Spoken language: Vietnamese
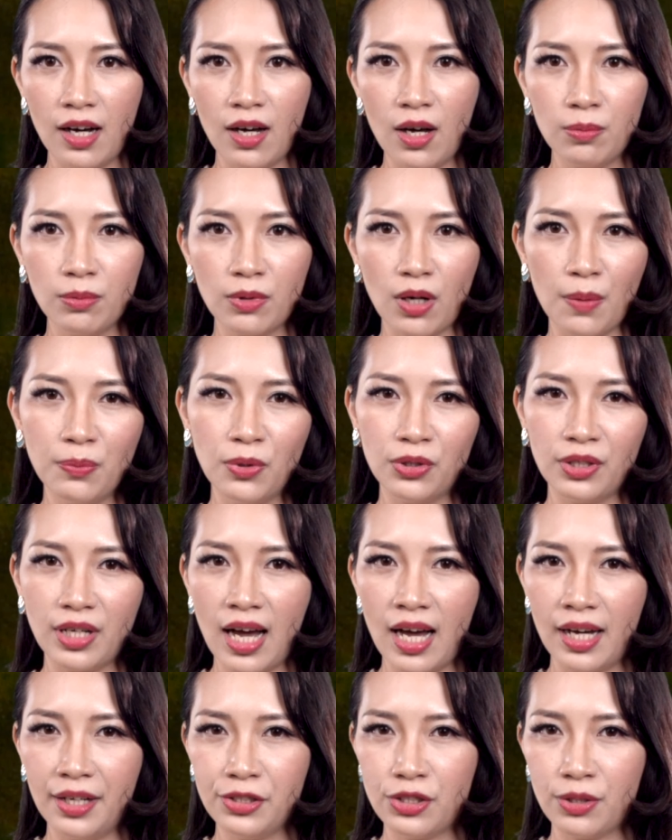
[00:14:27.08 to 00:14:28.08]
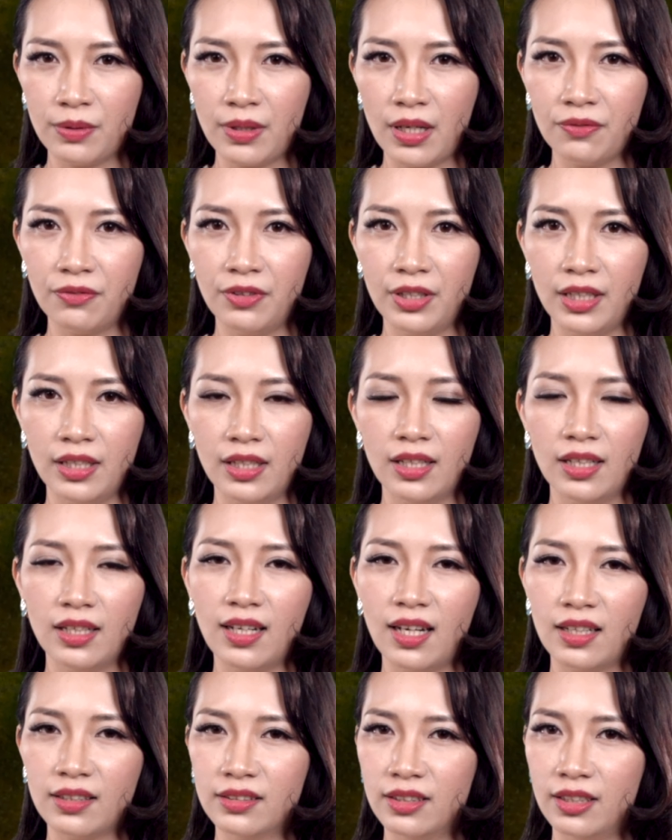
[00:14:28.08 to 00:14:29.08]
không có một ai trong các vị
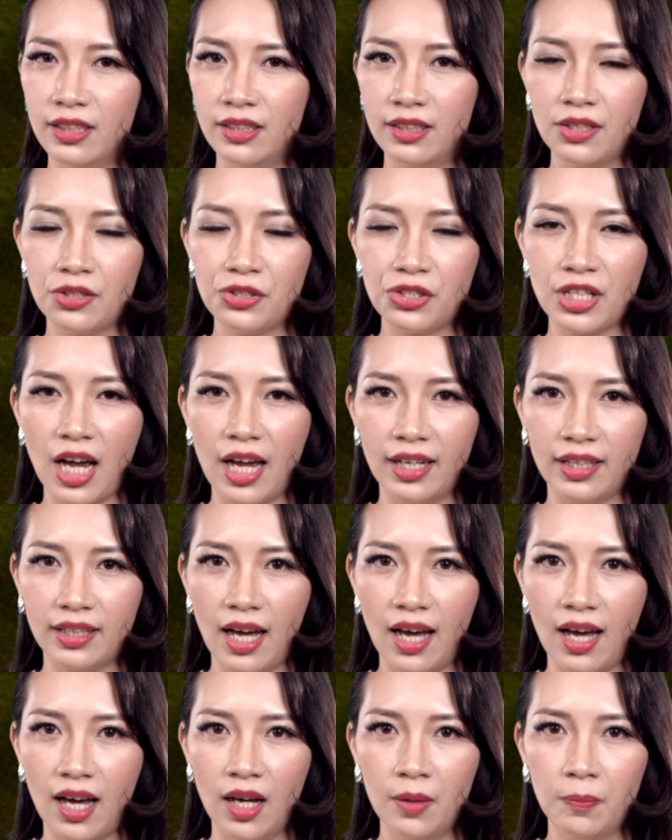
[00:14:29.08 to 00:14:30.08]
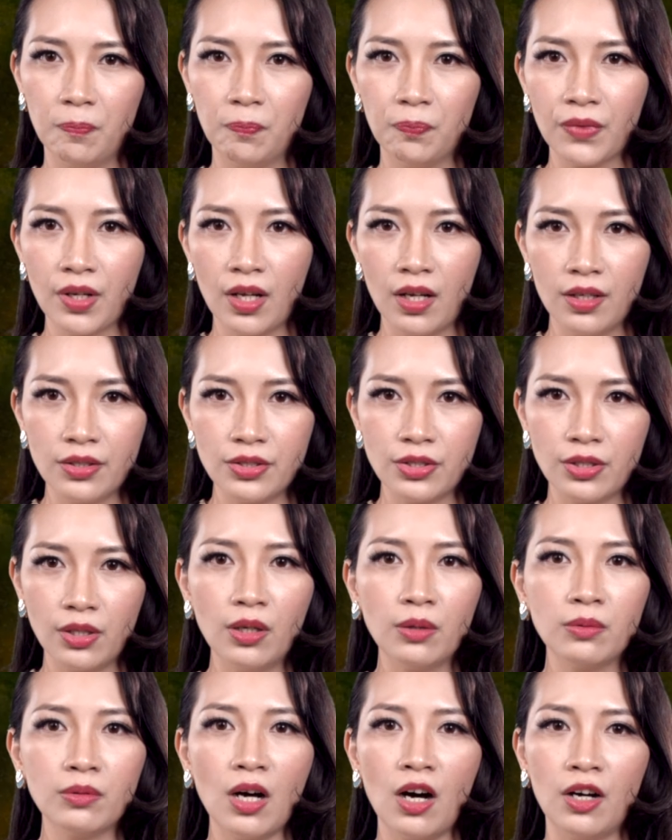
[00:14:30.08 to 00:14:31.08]
là người từng trải cả.
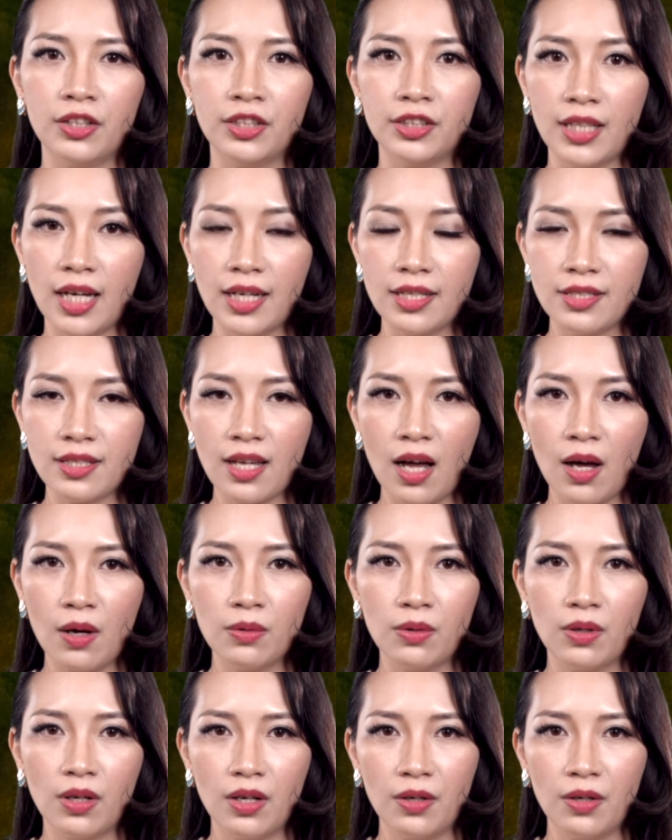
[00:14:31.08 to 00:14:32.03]
Solon hỏi tại sao